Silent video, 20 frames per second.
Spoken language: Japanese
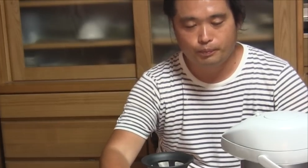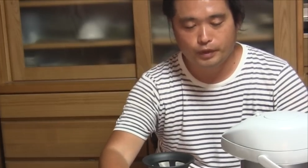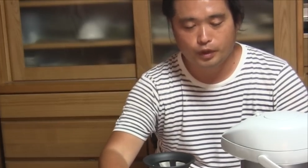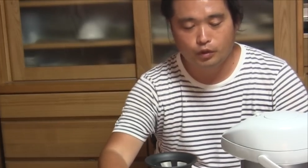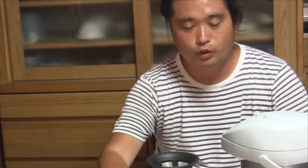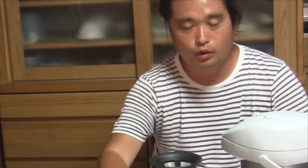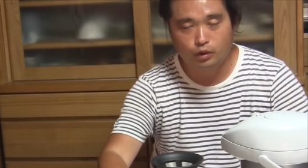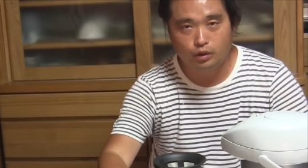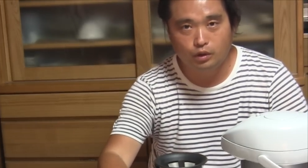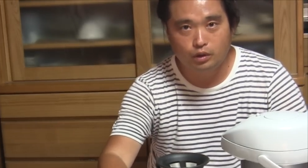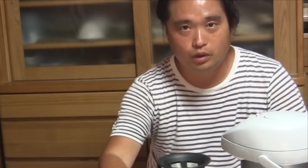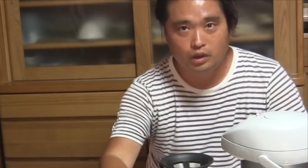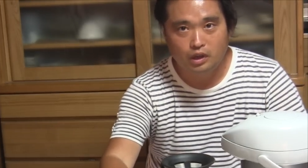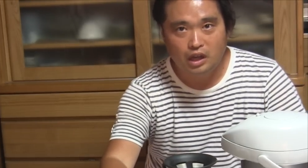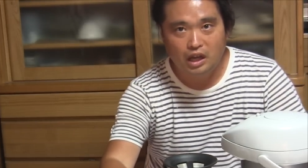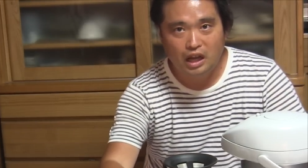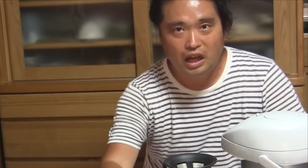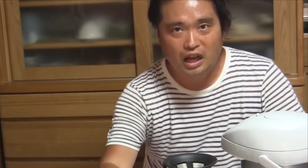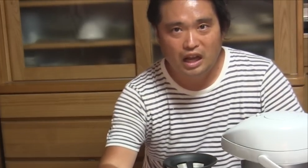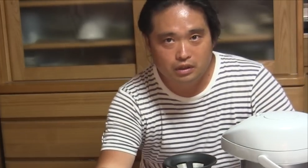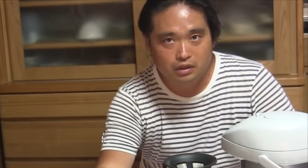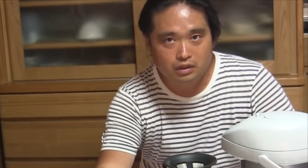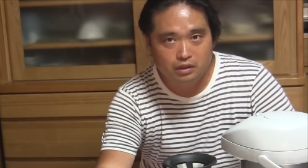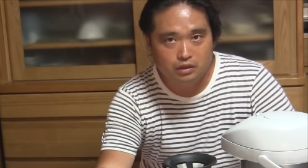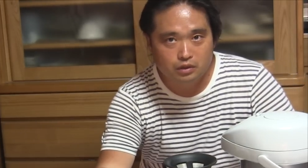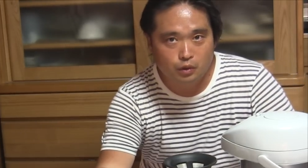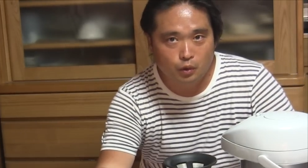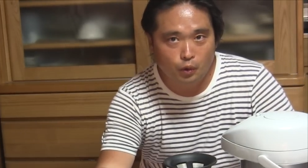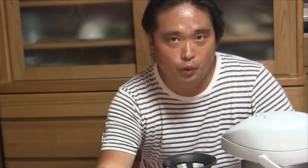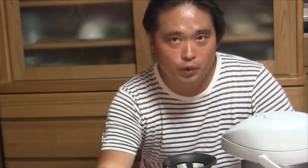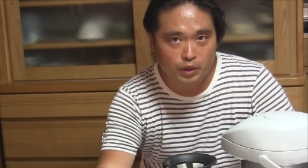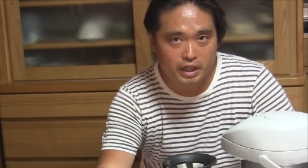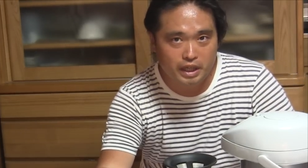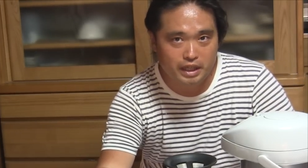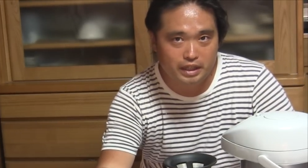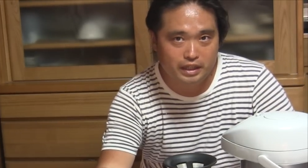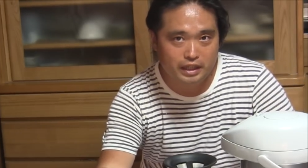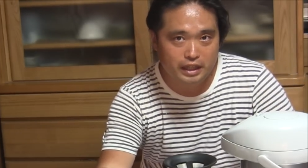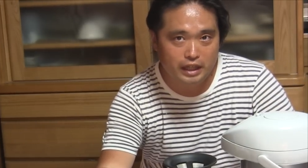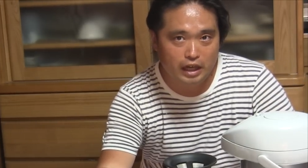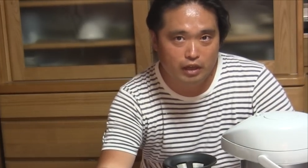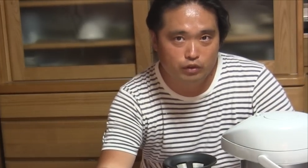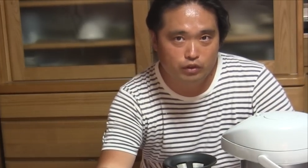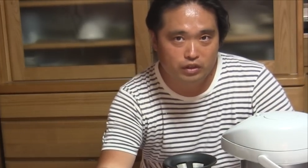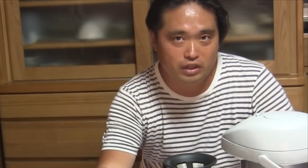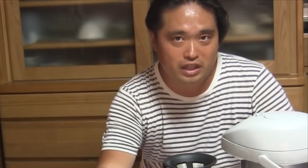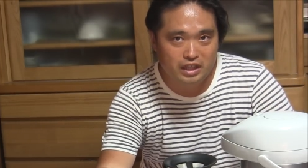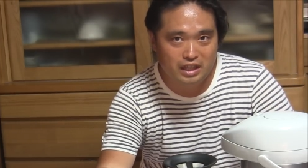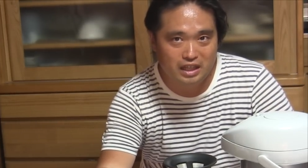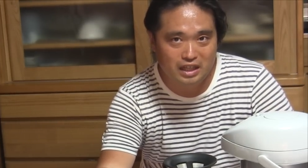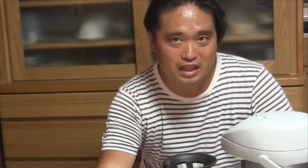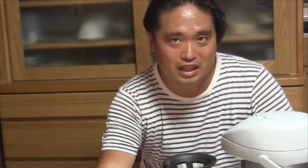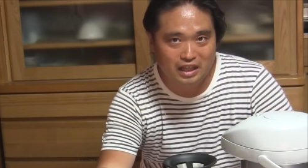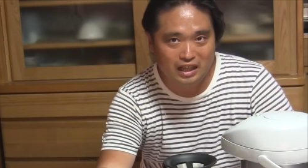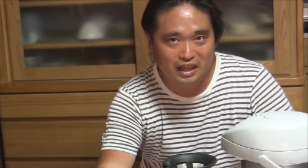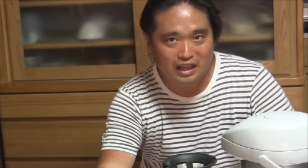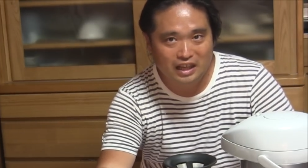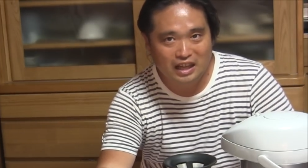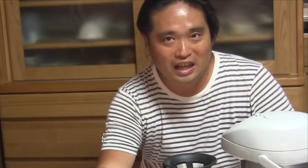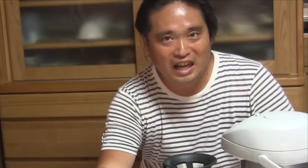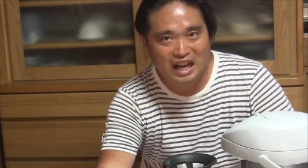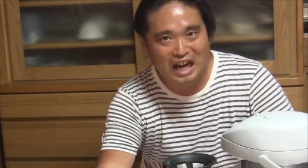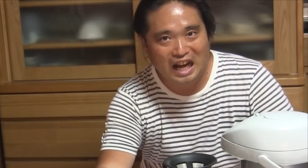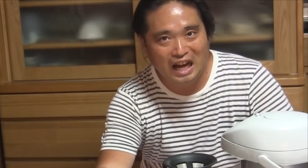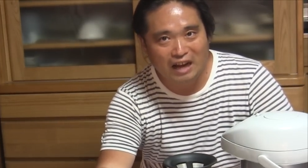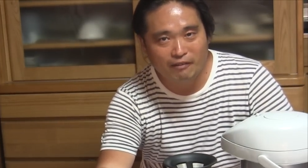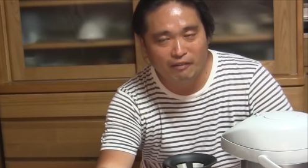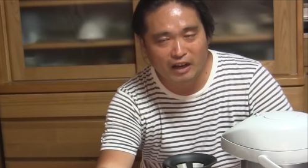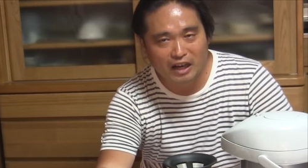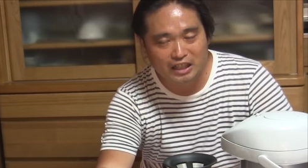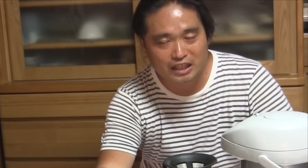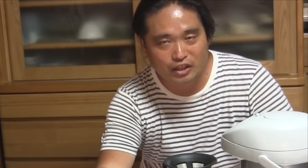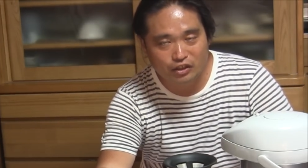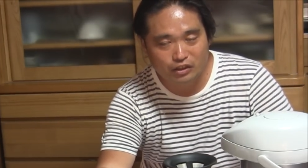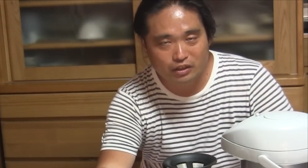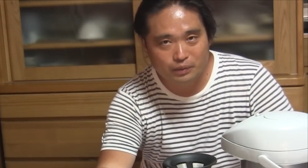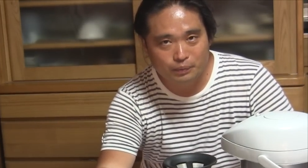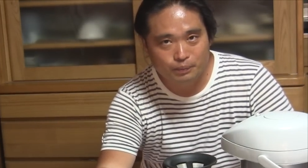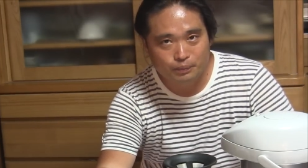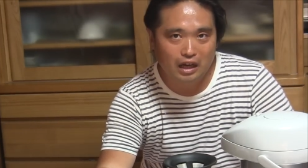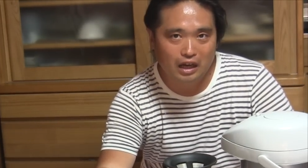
あの、コーヒーって入れるときに泡が出る。